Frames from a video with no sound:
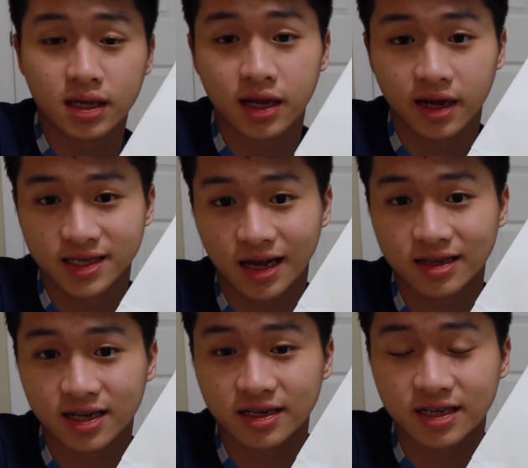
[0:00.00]
gila guys
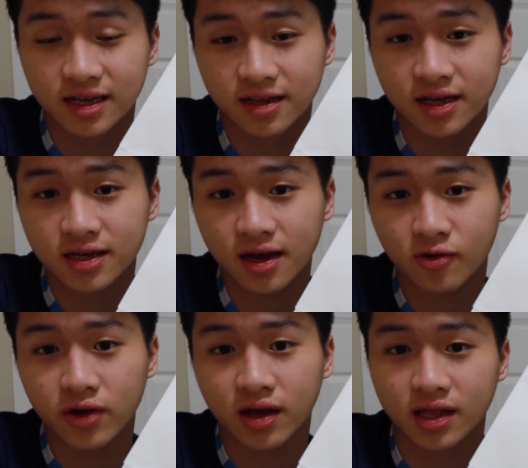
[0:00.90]
hal sekecil ini aja
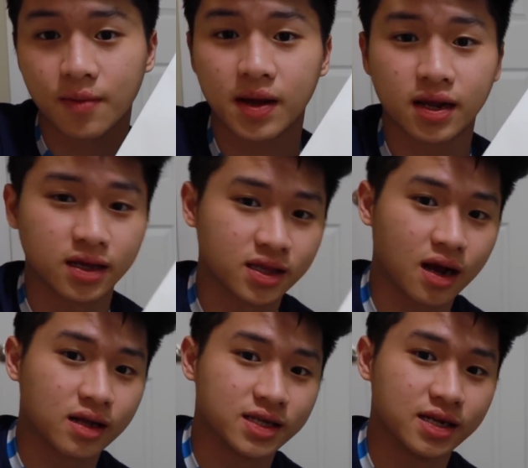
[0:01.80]
aku ingat apalagi
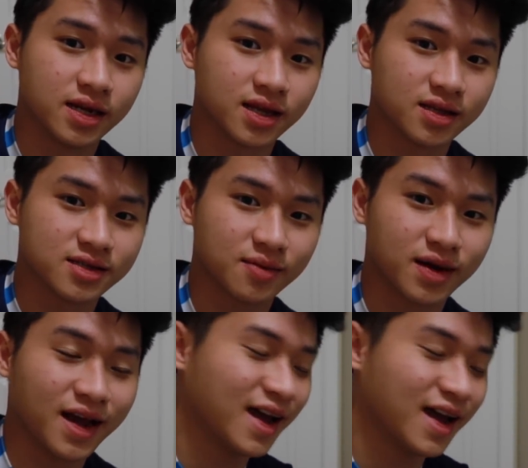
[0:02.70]
tanggal jadian nanti sama